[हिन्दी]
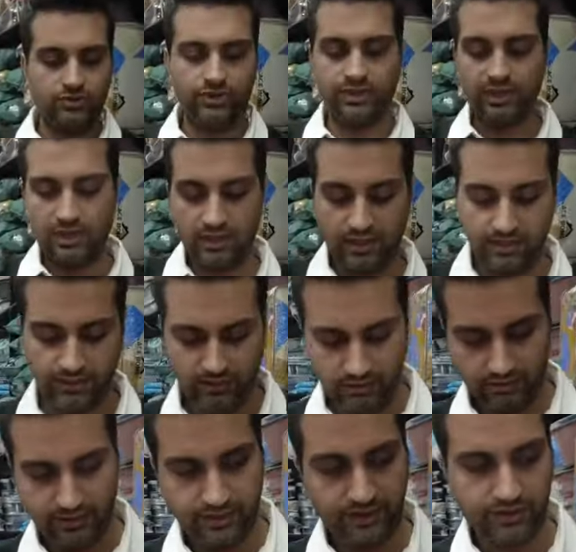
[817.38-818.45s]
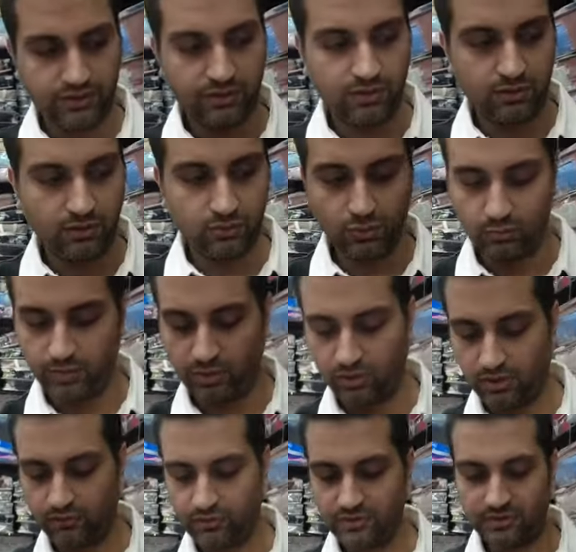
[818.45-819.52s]
चेन लगा के एक चादर और दो पिलो
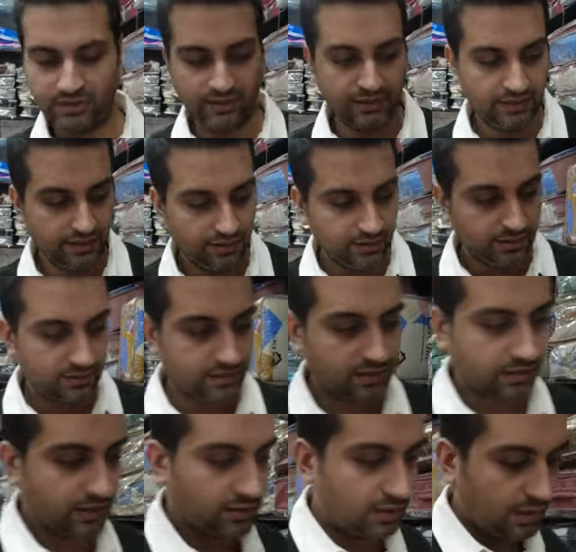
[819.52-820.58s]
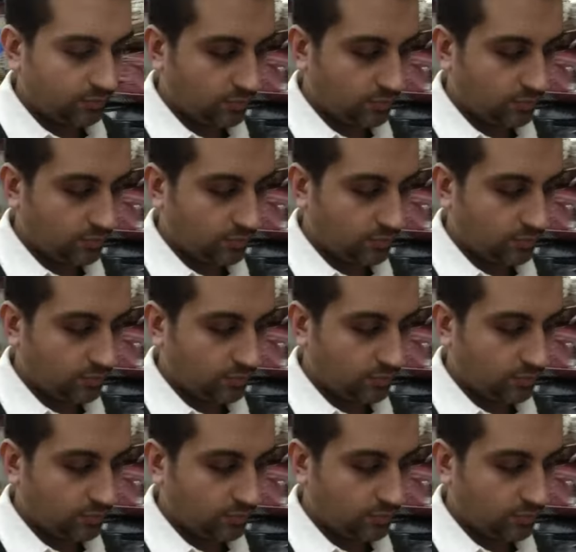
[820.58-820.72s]
कवर्स है इसके अंदर